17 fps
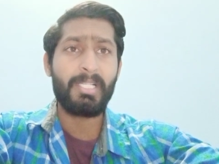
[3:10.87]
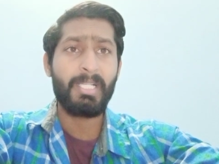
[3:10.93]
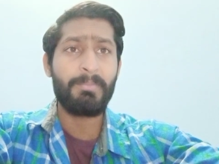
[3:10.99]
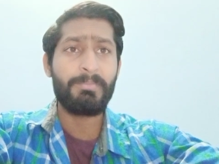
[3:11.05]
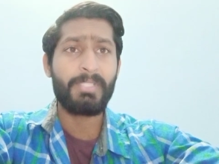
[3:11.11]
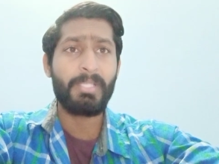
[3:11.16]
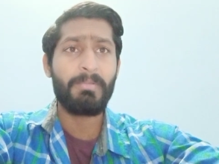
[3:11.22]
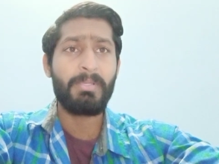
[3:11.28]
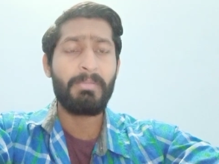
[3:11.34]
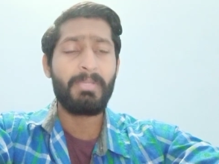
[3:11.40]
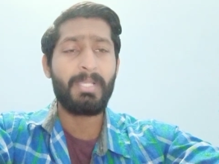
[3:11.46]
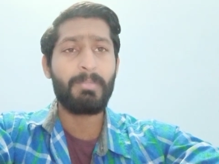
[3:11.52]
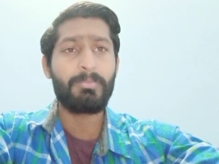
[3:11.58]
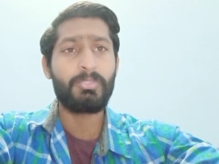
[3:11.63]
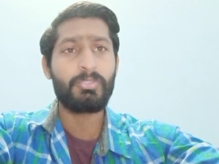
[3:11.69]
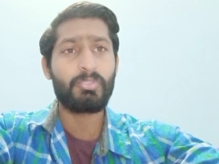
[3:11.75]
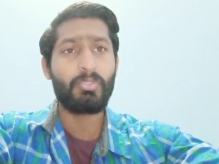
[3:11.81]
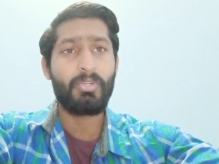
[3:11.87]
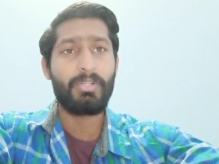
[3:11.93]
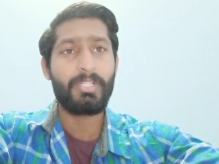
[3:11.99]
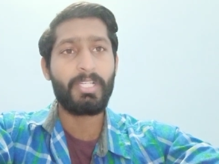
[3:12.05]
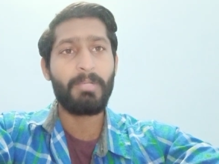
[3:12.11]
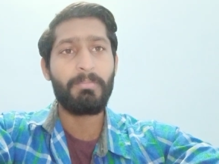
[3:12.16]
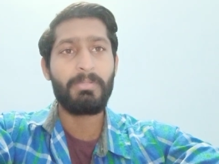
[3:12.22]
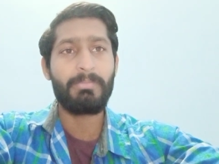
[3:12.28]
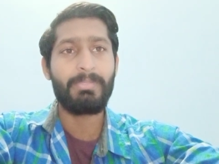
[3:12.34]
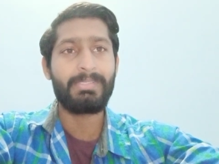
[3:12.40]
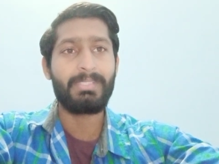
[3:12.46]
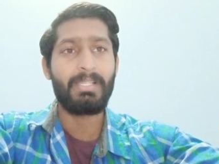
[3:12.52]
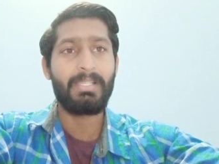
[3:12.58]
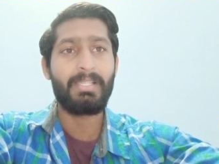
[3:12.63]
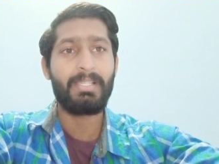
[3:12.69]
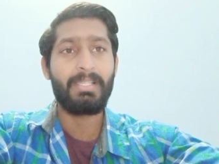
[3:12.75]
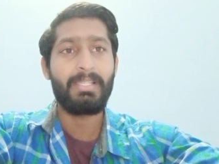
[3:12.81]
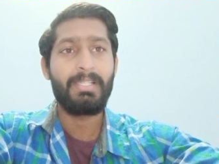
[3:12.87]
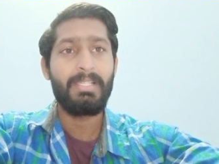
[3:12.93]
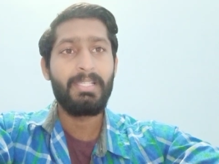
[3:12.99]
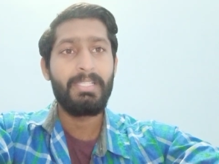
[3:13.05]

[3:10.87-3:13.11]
कम समय में आपको शॉर्टकट में बताया है